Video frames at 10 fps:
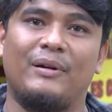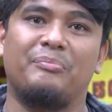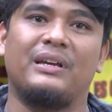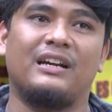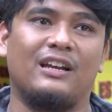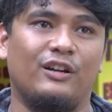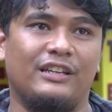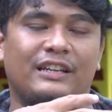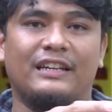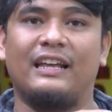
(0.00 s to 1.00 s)
mampir kalau
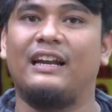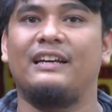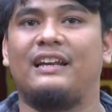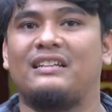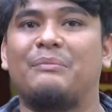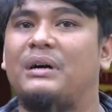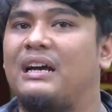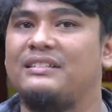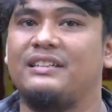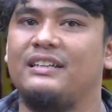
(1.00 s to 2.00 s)
di daerah-daerah
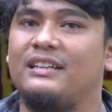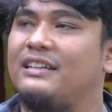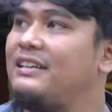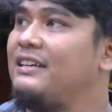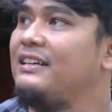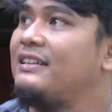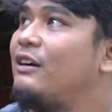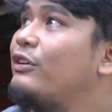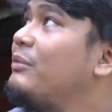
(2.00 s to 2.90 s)
Sampangan sini ini tahu